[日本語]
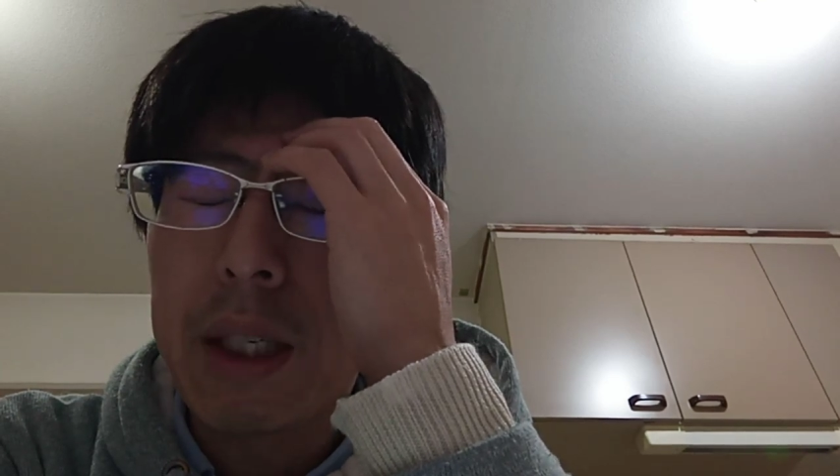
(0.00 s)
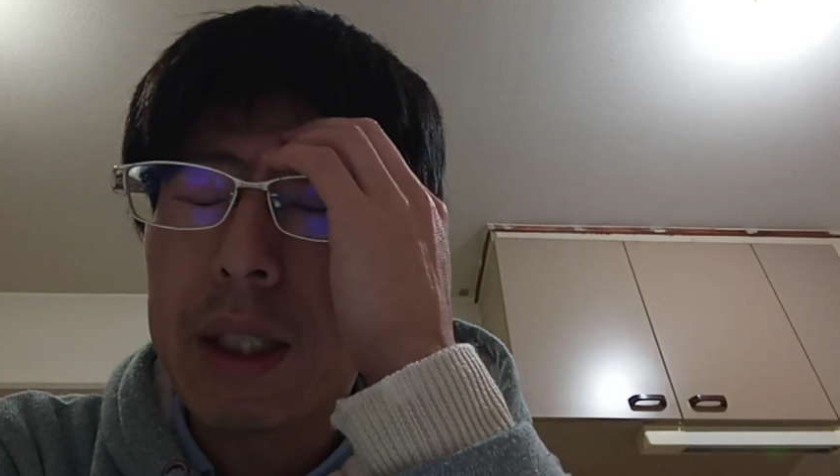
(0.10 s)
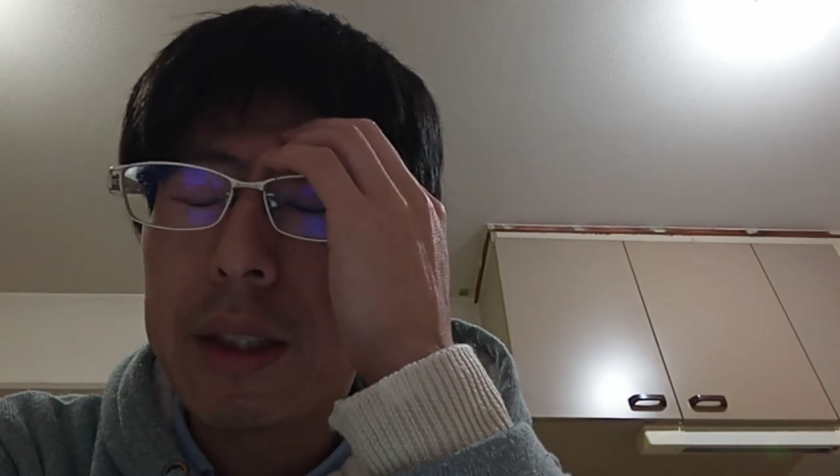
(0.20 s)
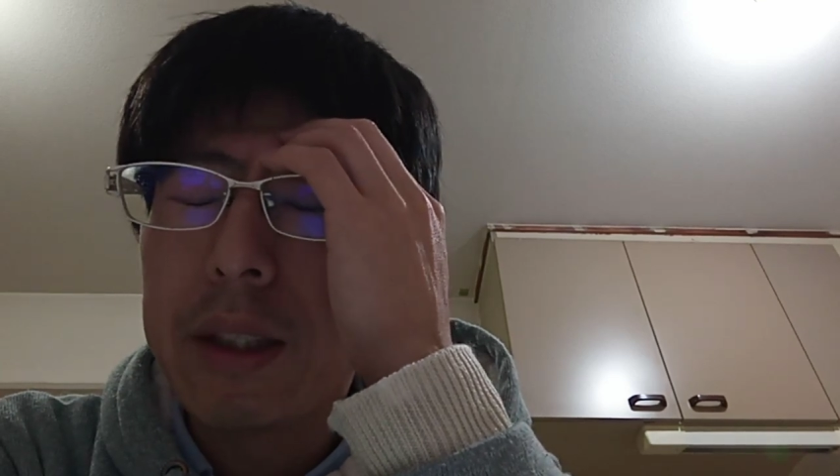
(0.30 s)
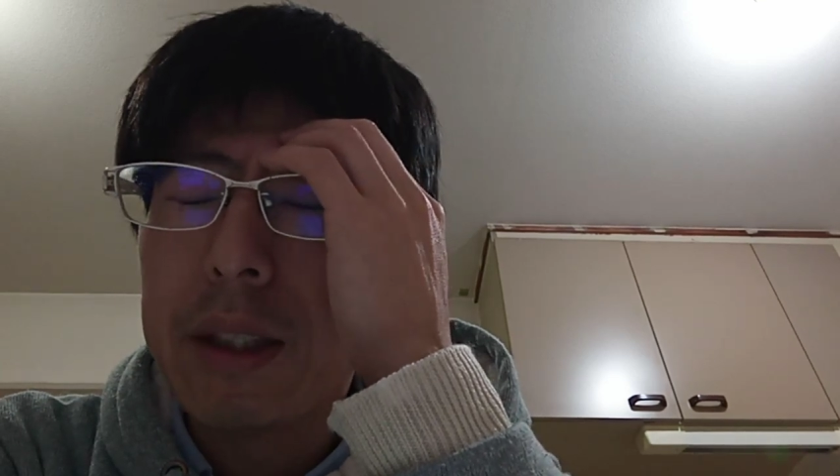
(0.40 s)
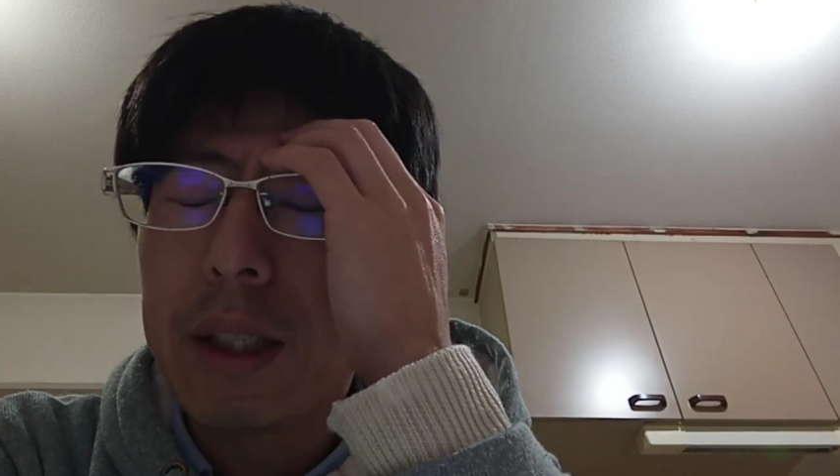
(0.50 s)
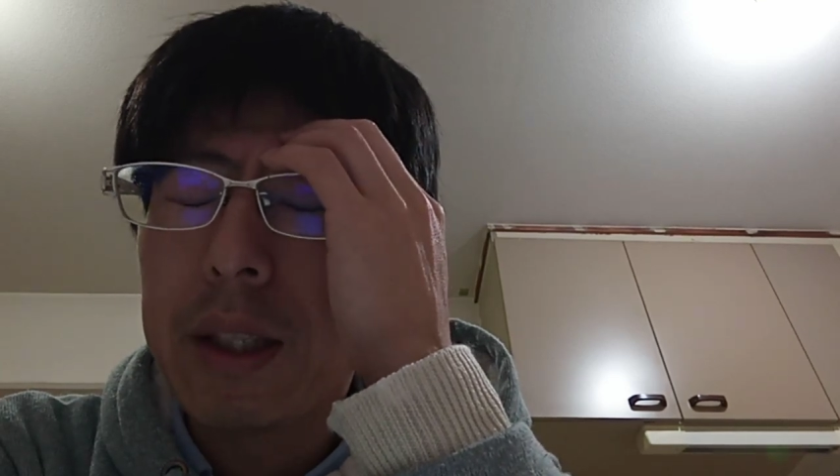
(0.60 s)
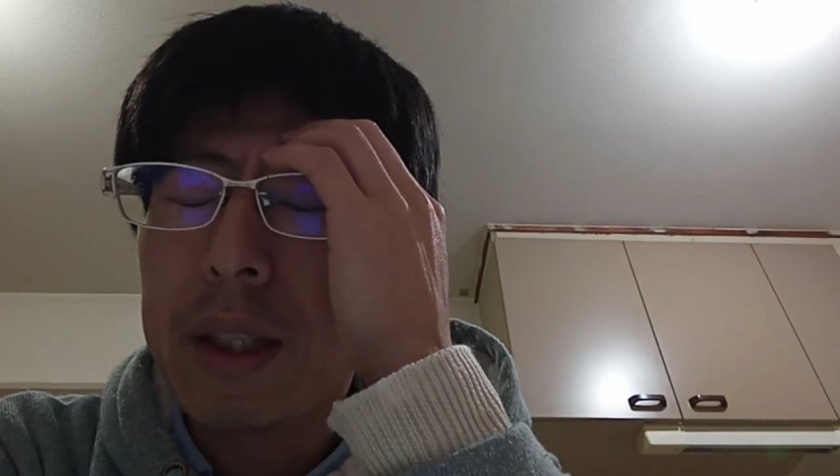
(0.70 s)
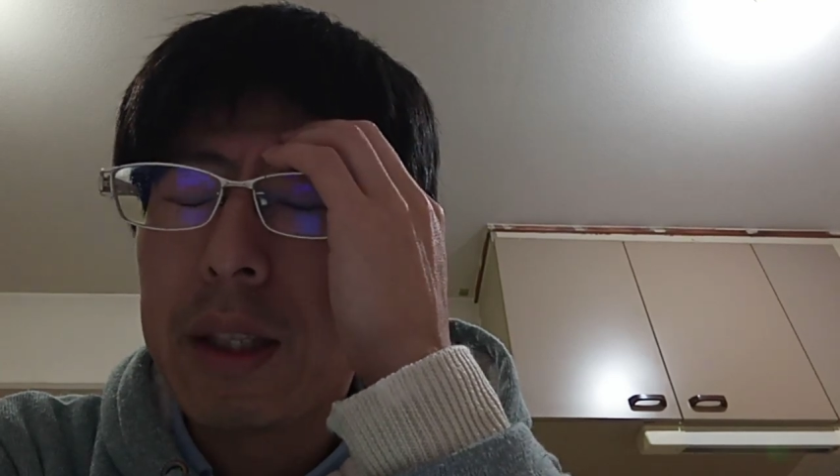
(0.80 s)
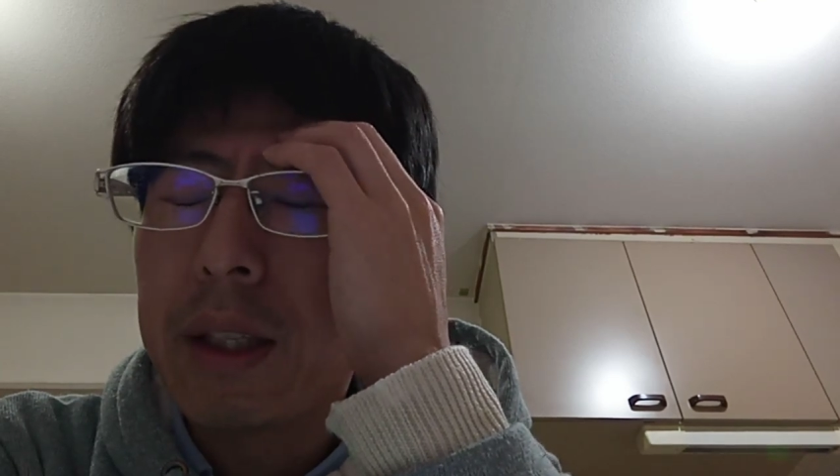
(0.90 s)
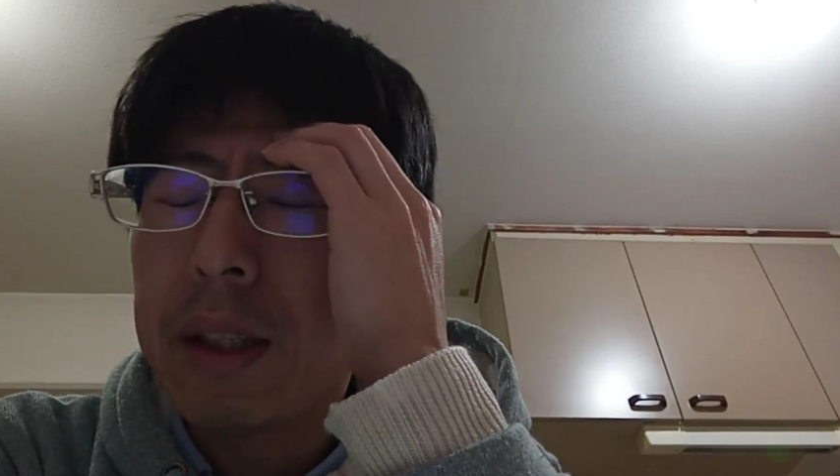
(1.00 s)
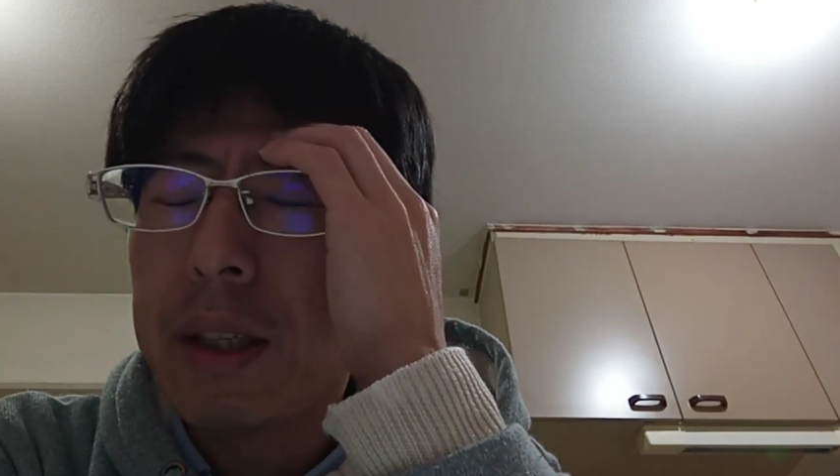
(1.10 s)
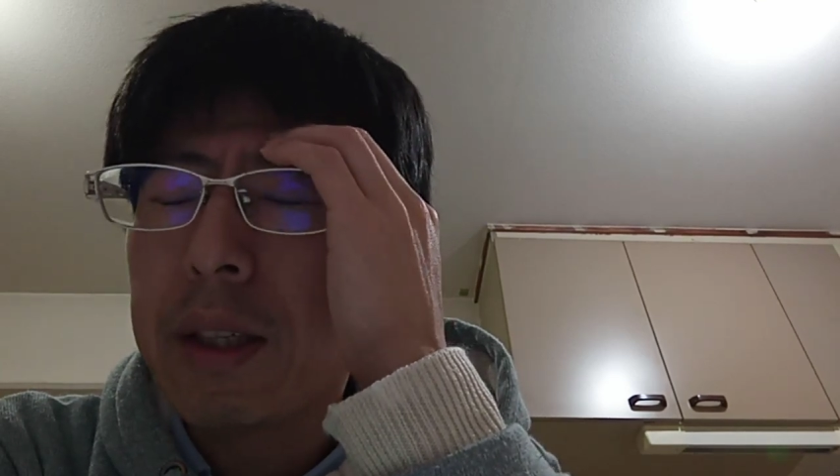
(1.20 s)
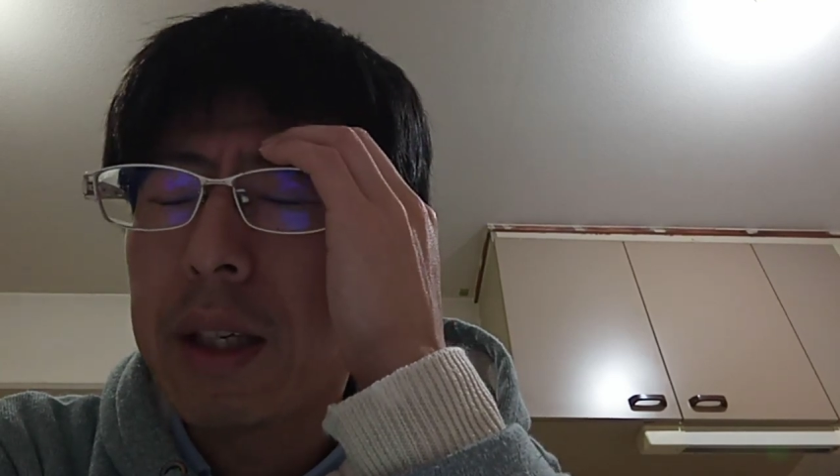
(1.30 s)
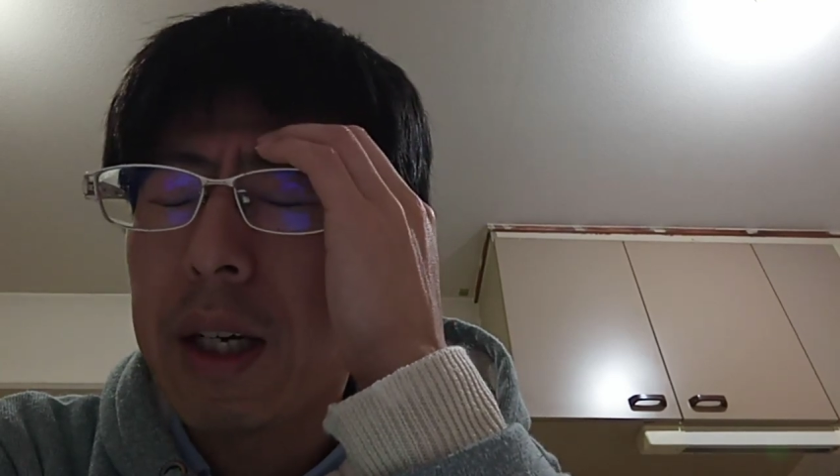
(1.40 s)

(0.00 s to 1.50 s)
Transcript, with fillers: な形になってて、